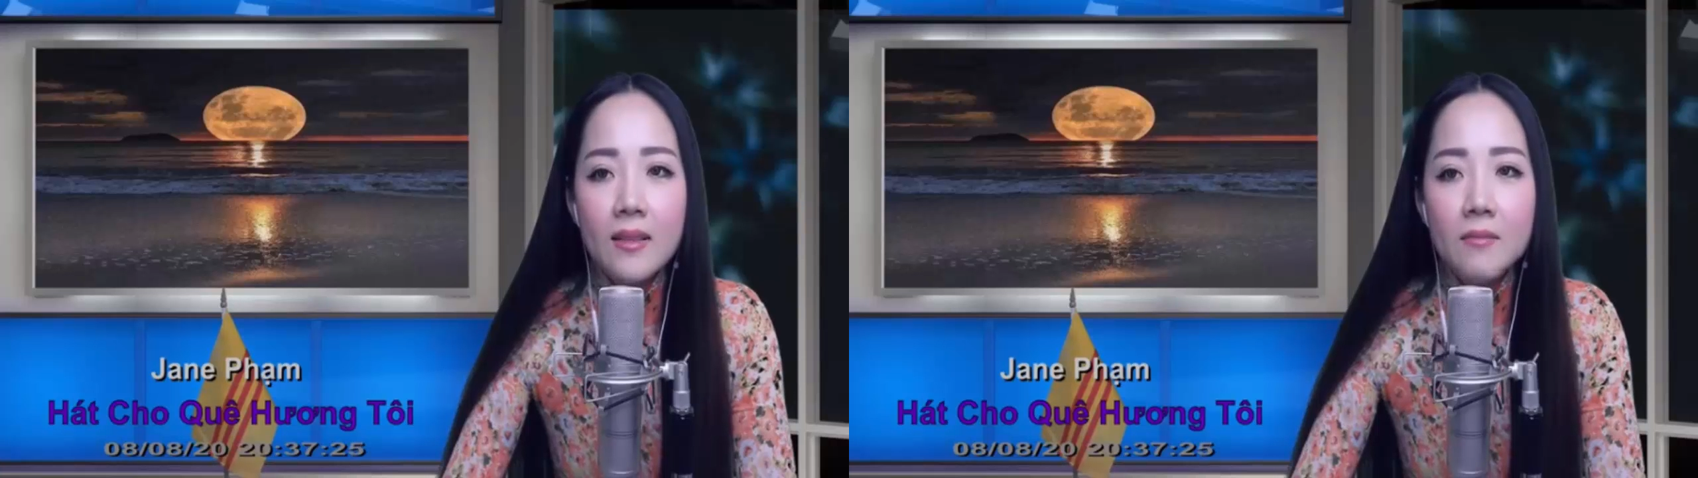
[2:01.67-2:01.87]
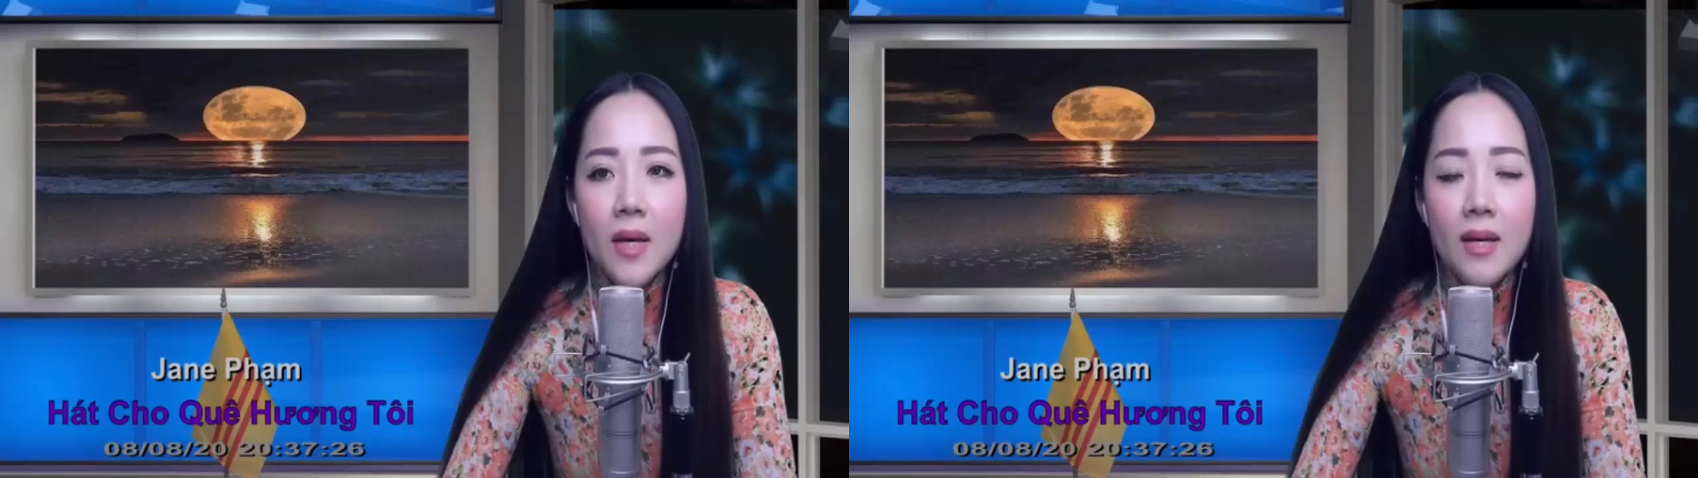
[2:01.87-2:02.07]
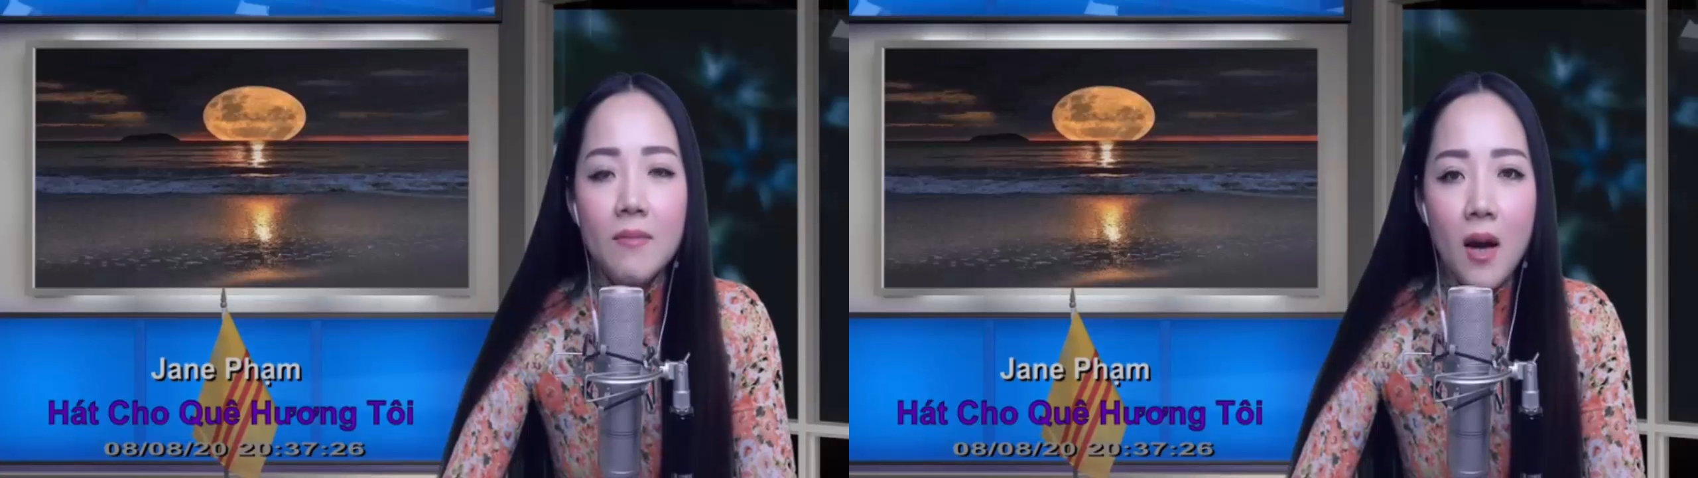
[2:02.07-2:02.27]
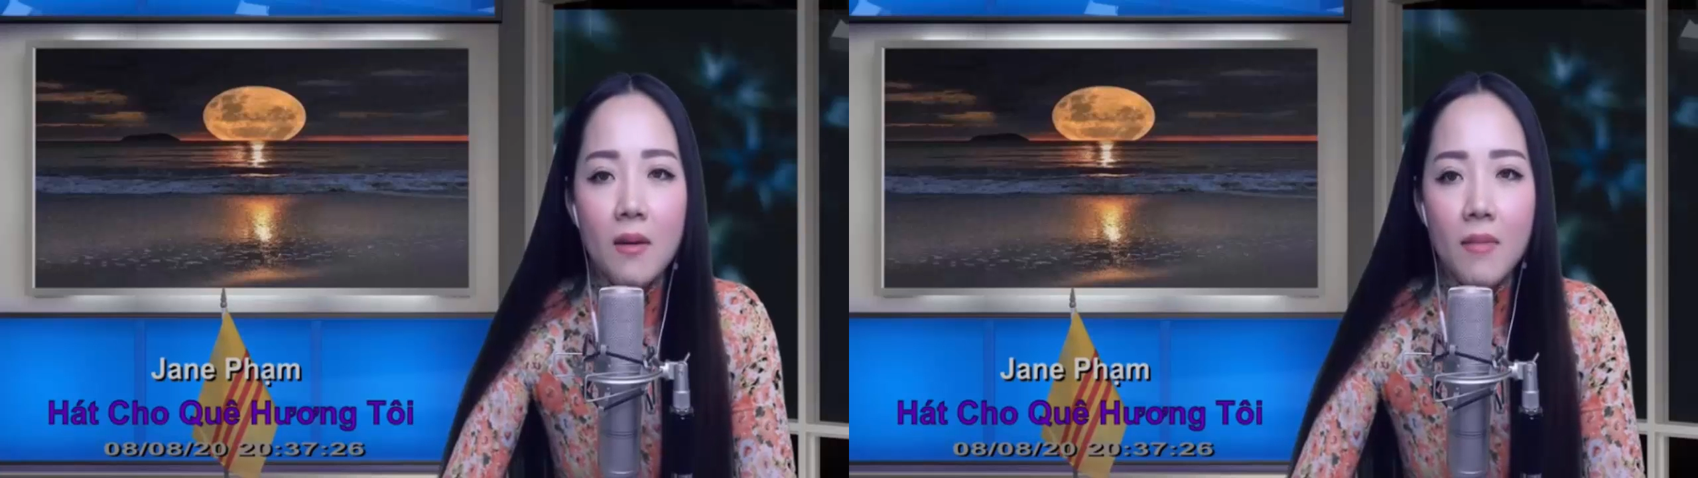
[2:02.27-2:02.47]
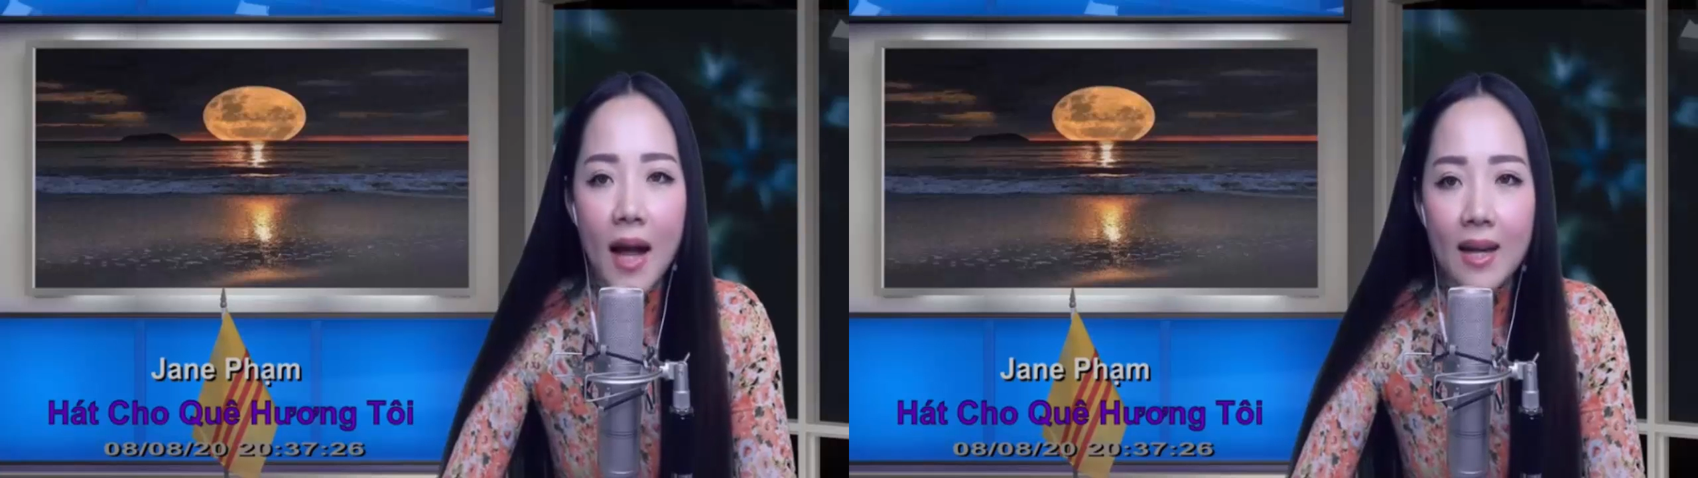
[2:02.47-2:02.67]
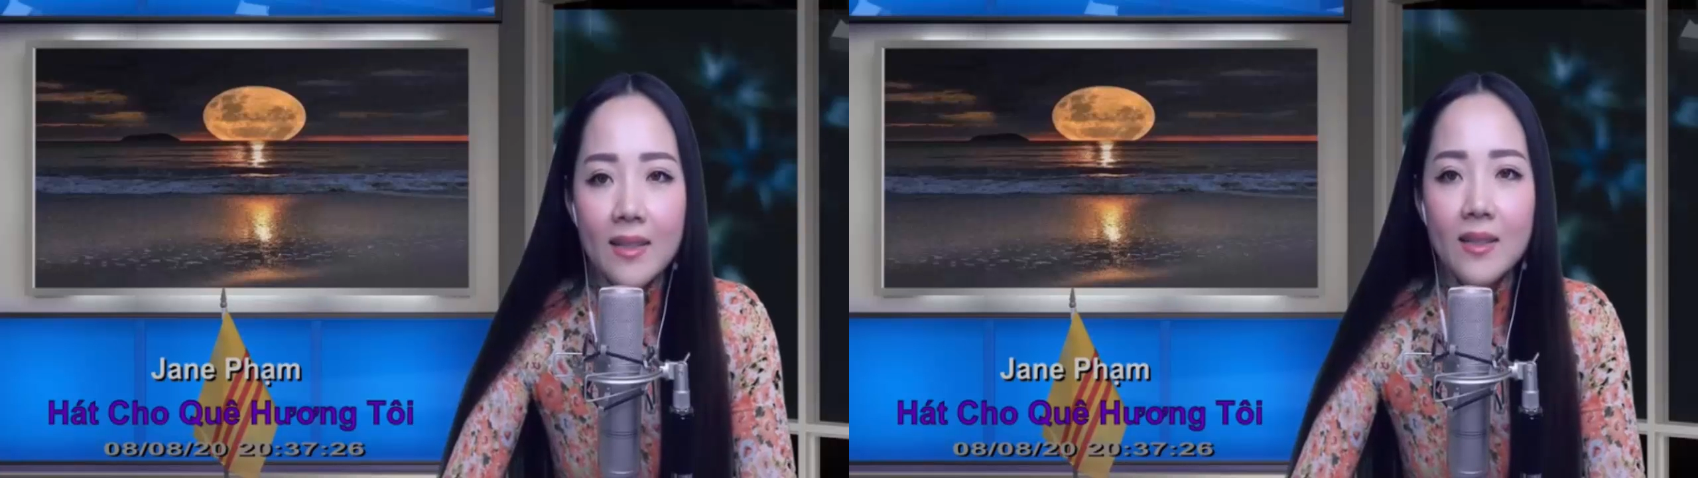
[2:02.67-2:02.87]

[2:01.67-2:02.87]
bị mất mát.